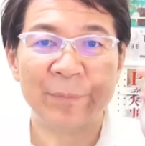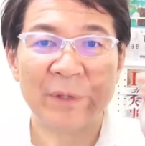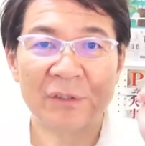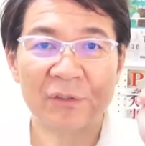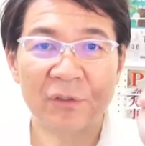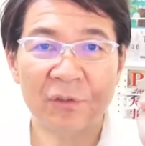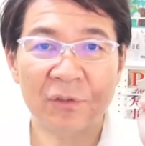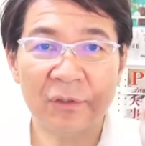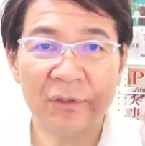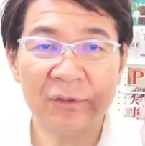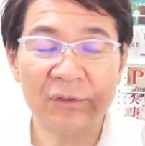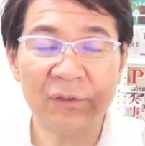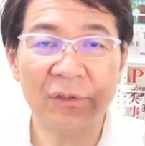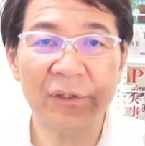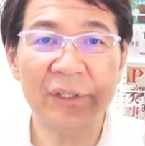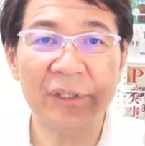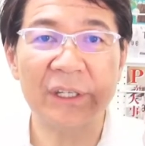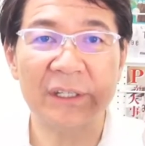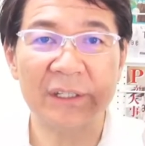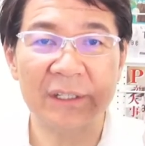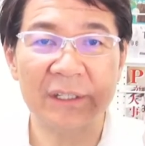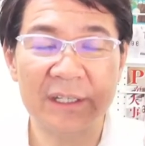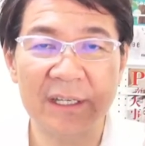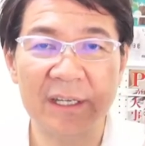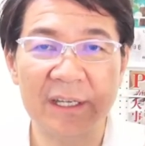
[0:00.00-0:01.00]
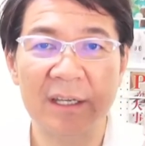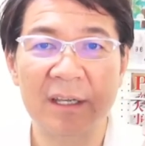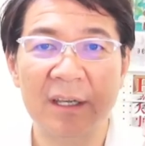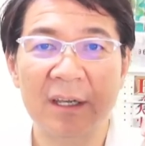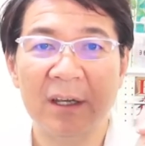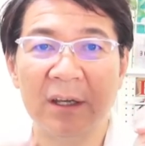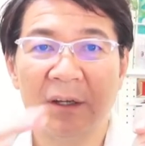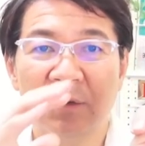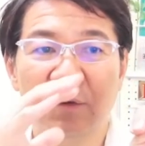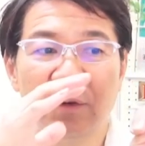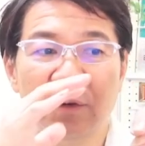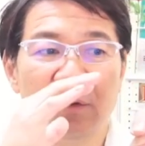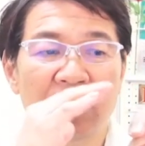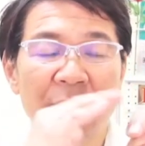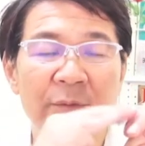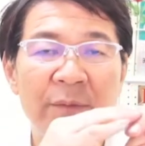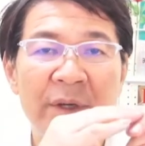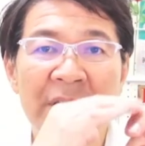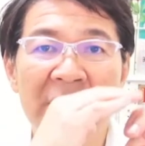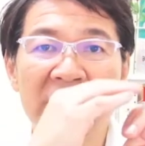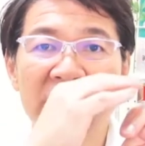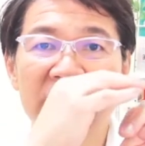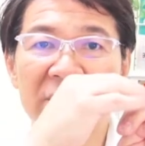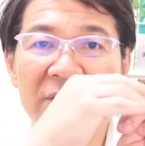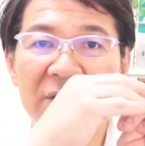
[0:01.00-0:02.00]
でその時にこの
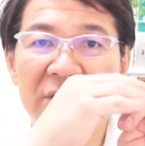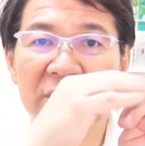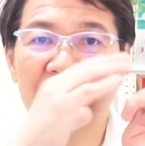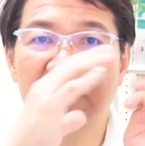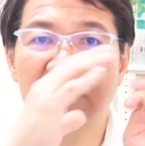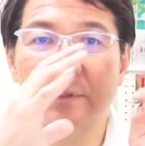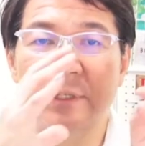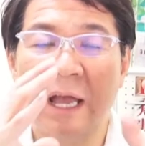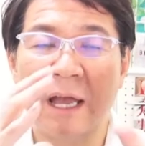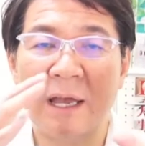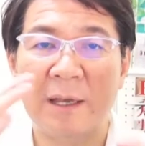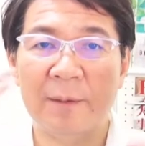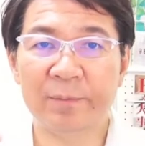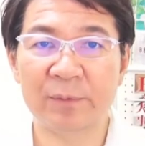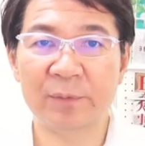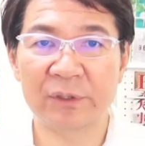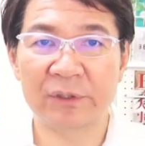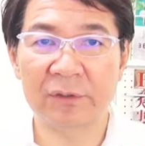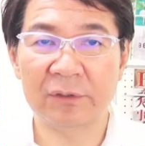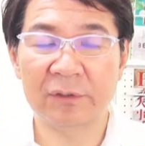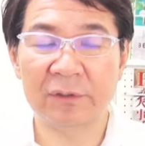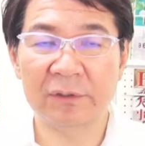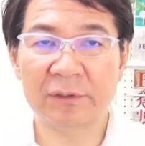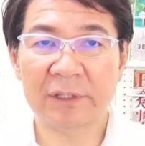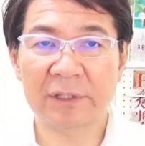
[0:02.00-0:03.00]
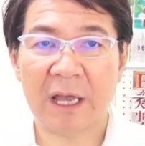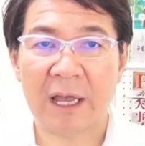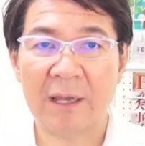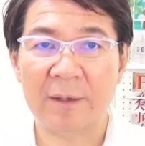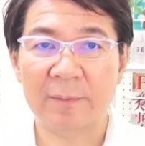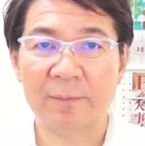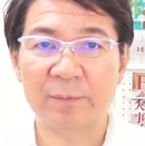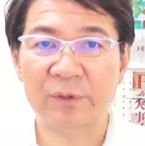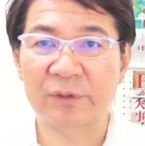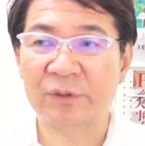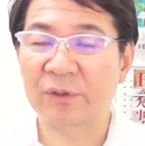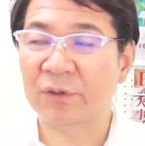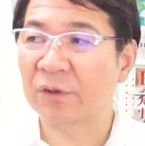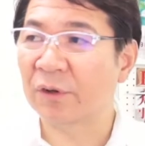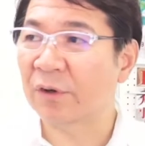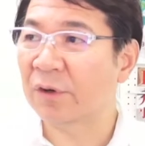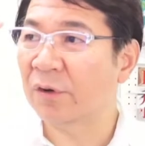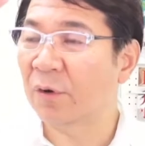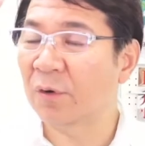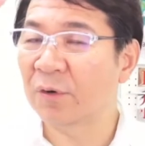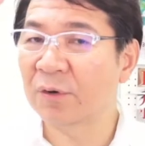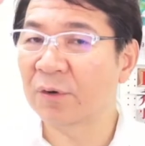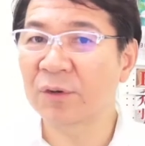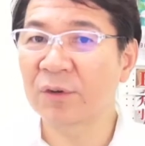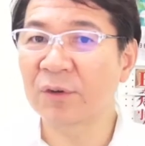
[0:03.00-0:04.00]
3つのタイプ、脳タイプの
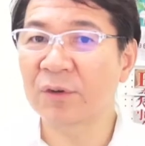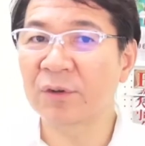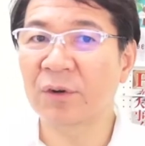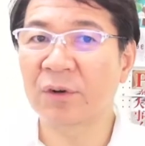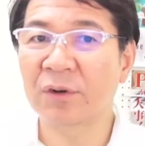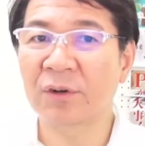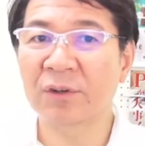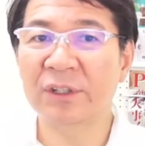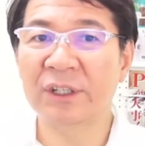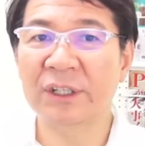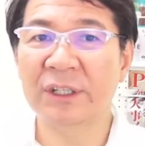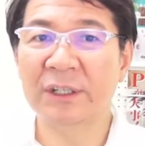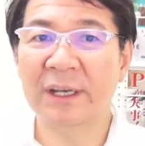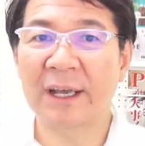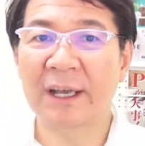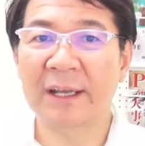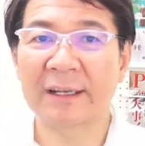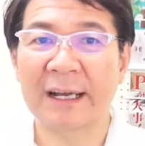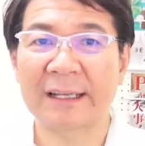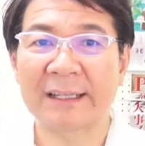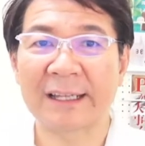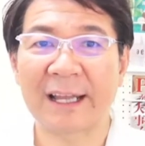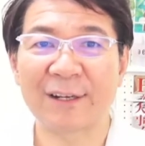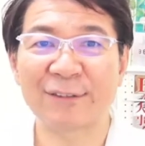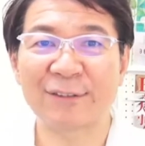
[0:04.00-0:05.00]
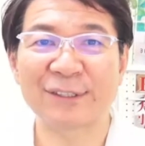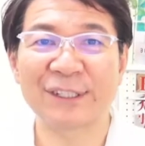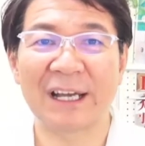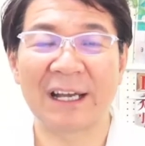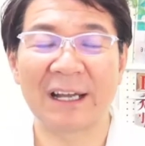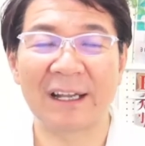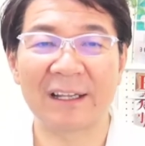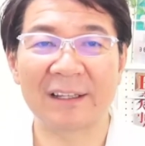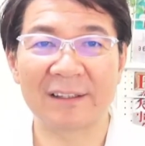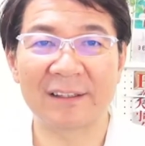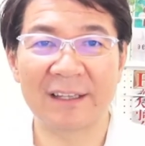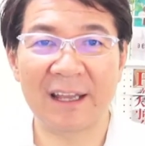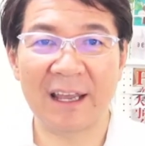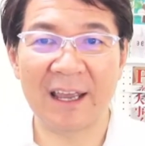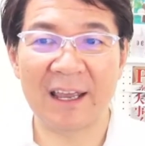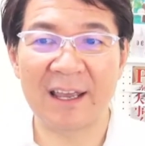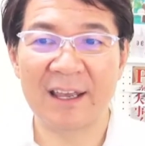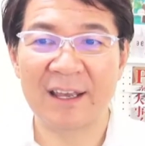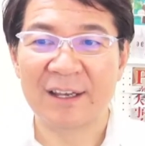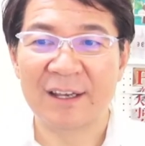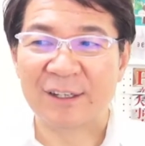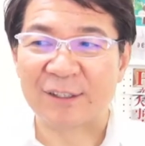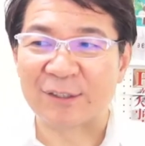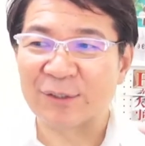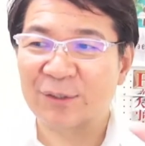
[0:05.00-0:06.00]
おのおのの人間がたくさんあって、
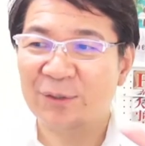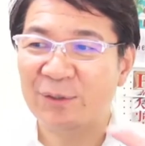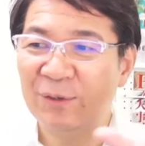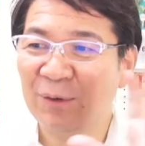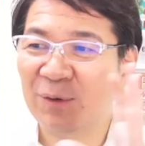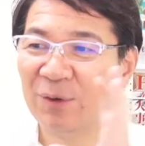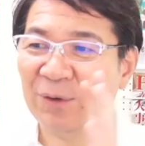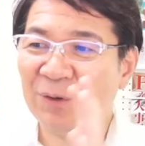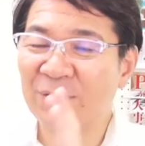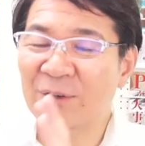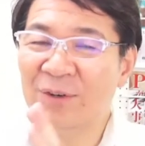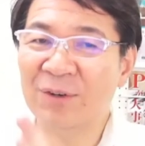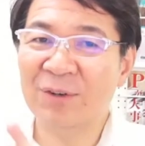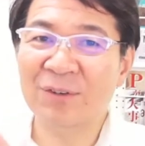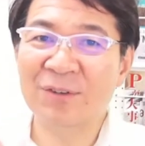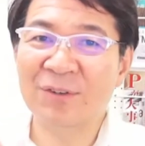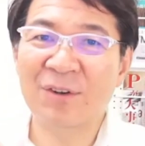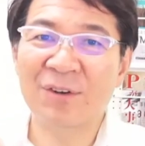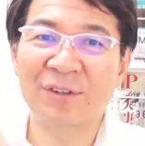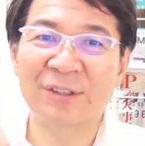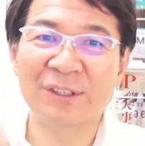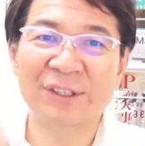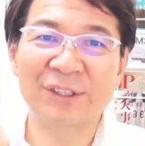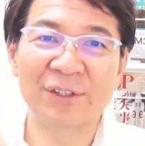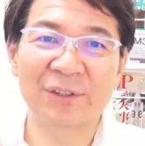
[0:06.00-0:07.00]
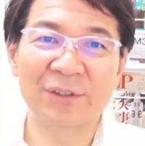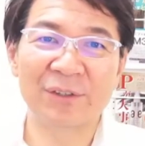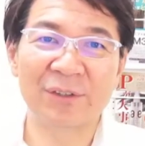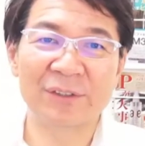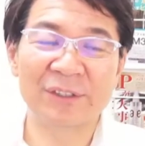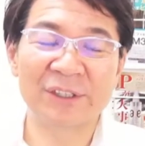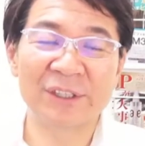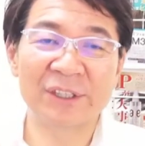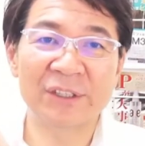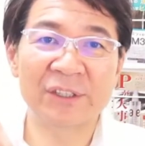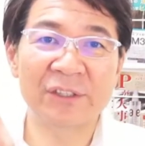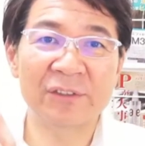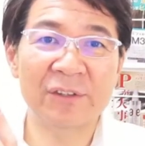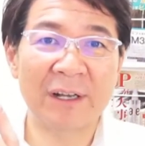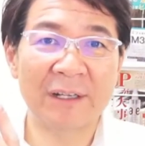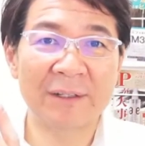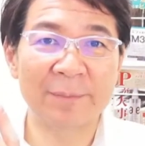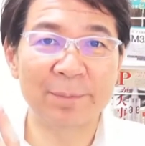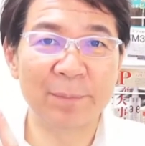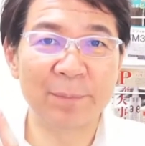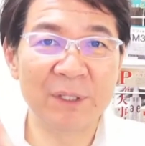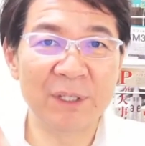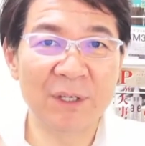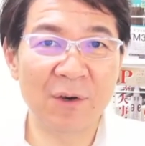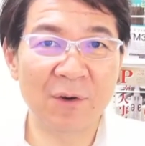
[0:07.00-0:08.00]
そのおのおのの人の実は
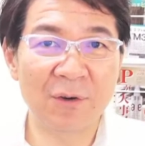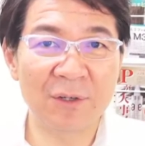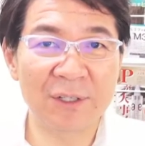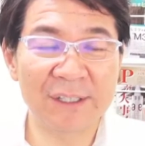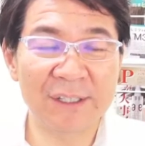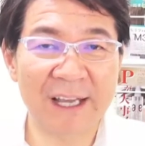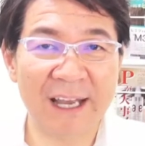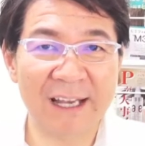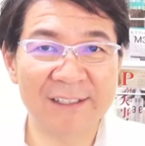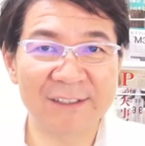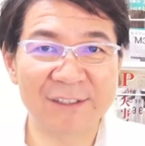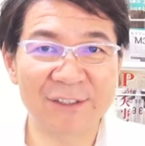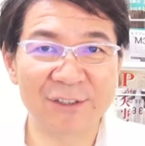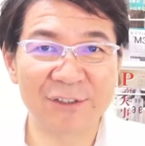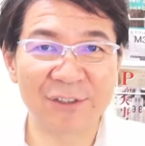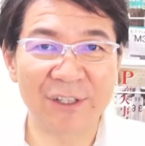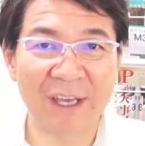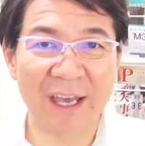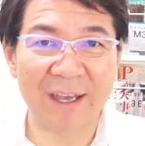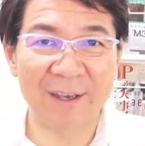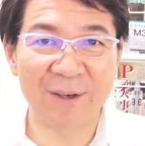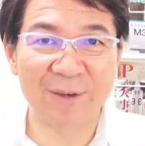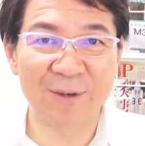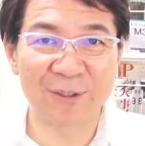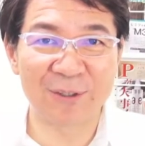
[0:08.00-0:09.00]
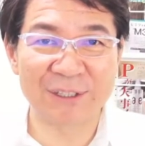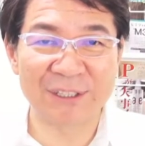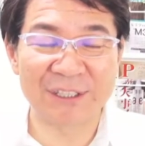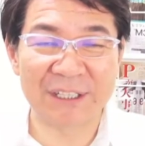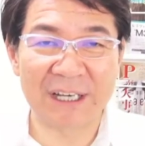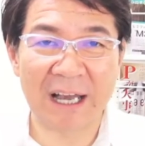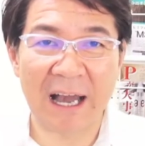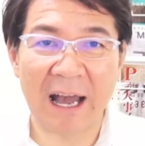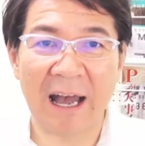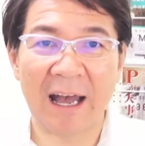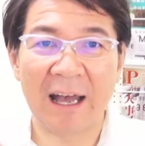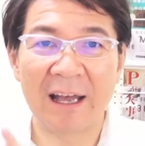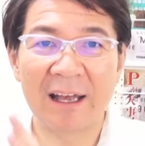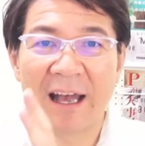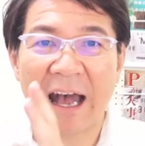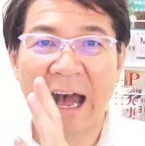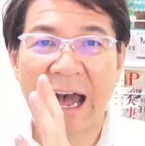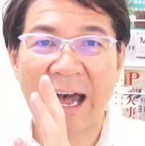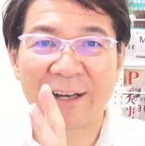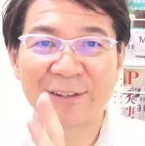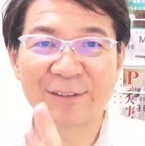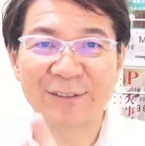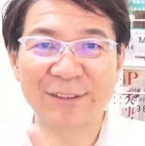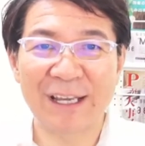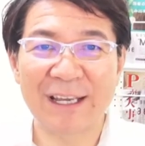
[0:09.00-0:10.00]
美容に対する傾向値が
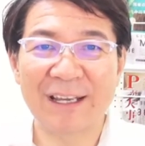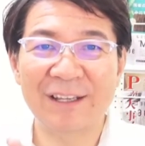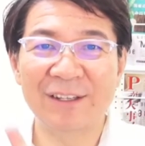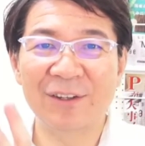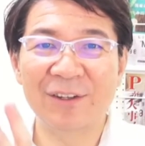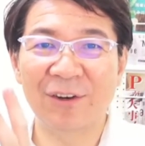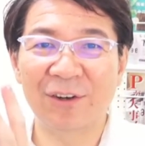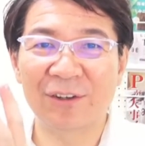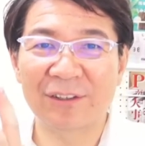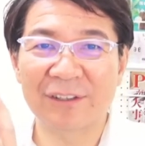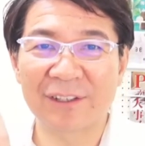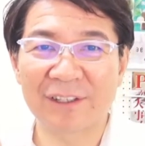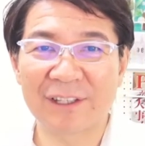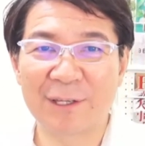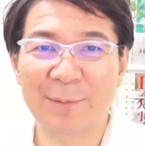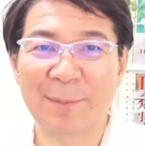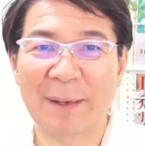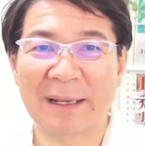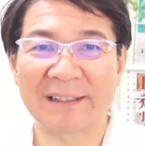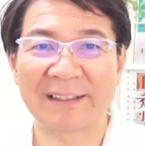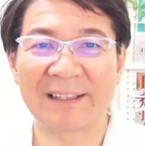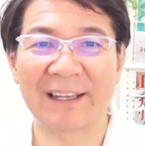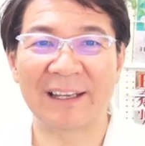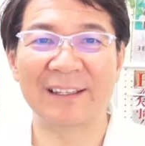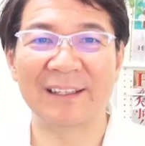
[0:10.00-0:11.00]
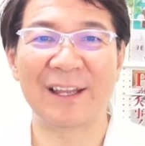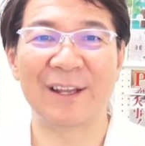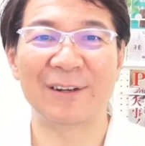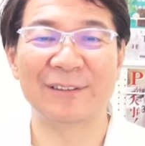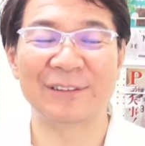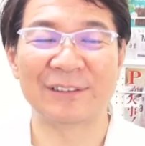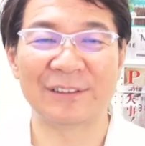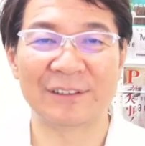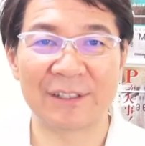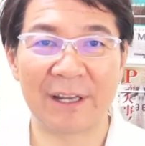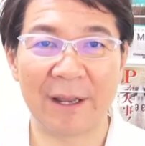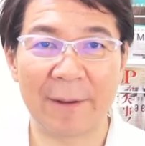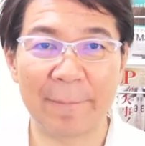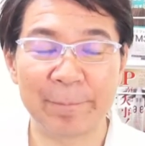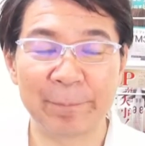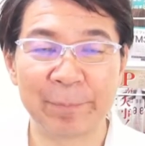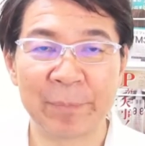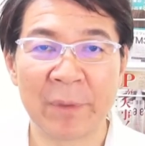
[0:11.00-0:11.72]
ある程度決まってきてるんですね。